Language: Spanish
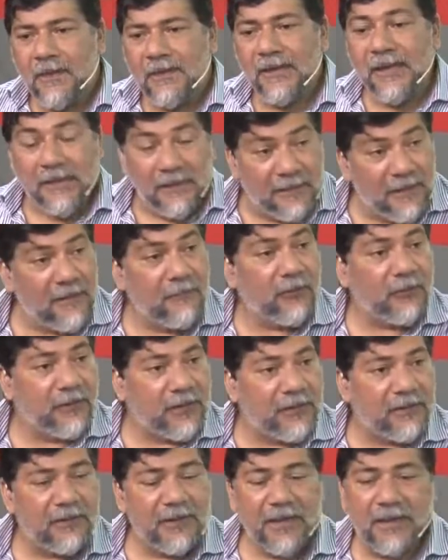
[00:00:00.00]
sentimos
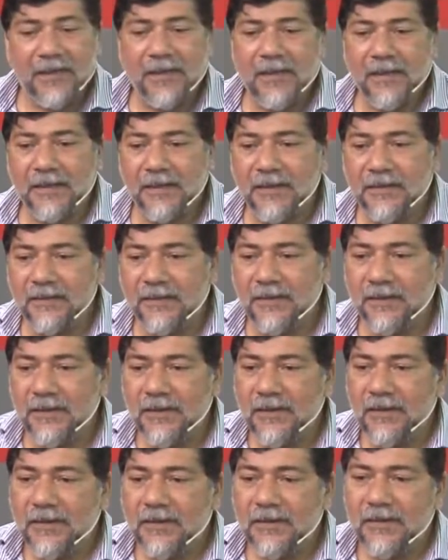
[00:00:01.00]
ahora que la
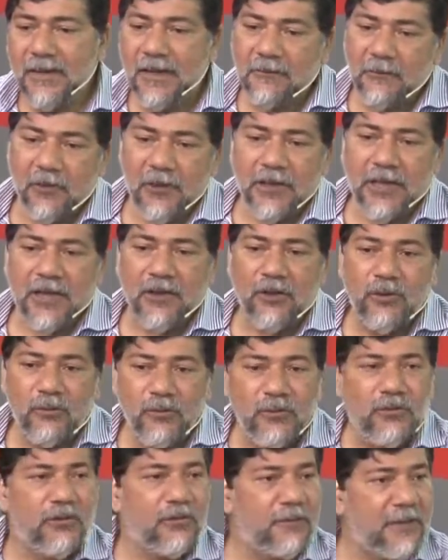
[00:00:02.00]
gente se ha volcado
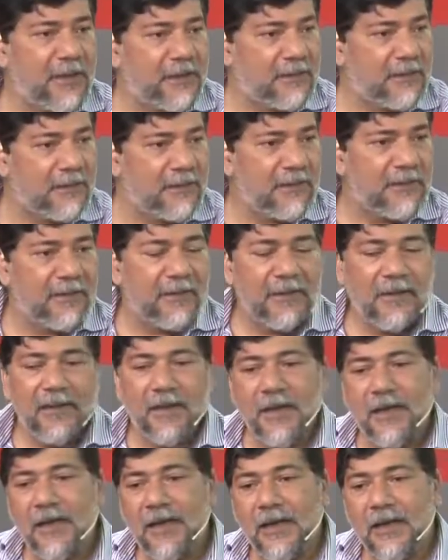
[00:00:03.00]
mucho más
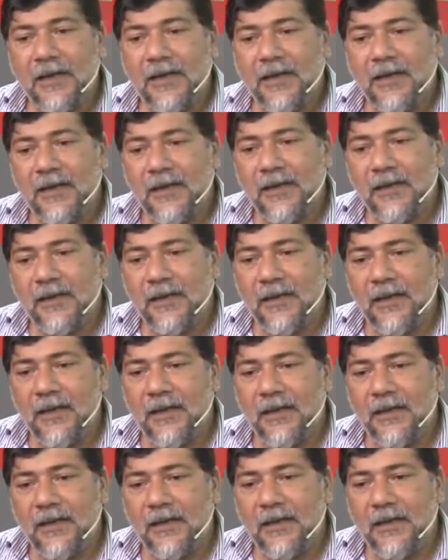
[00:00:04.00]
a,
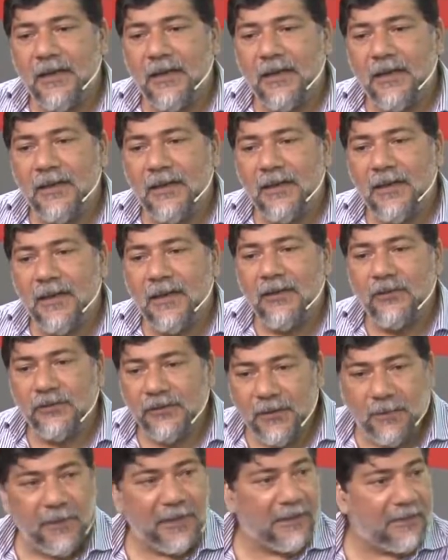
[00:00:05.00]

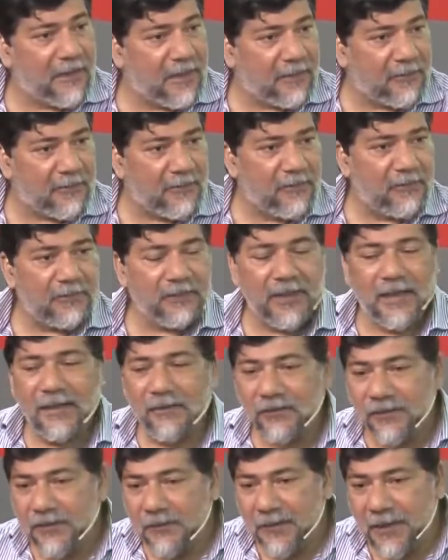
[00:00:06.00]
los espectáculos, a
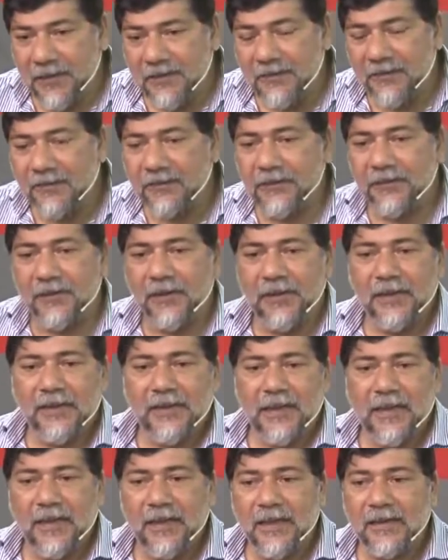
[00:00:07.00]
los eventos,
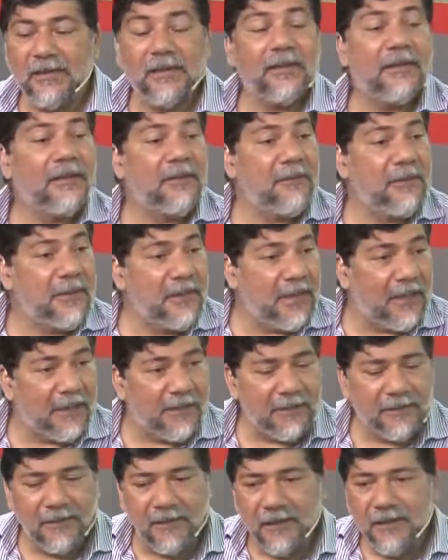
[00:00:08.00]
a las
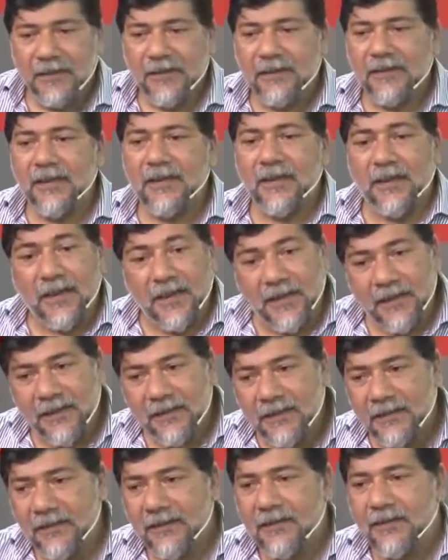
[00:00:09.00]
actividades. Se
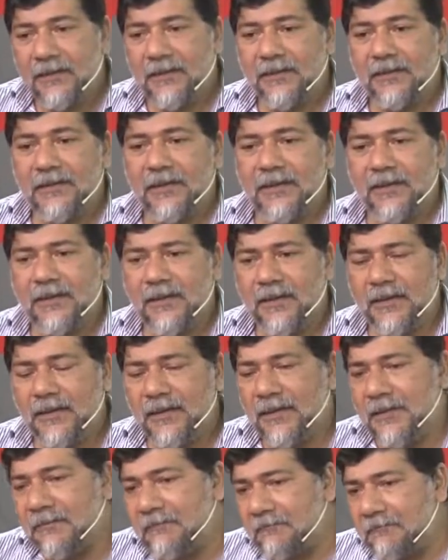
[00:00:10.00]
cree
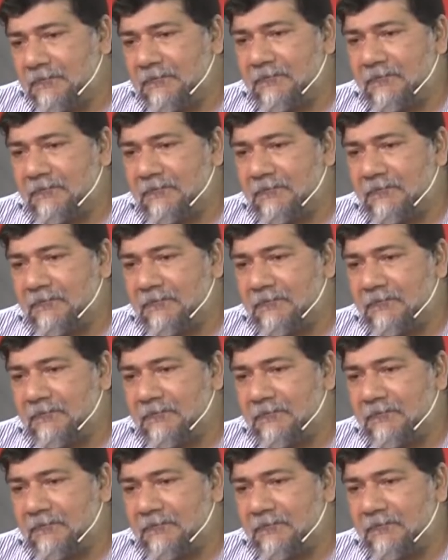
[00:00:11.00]
desde,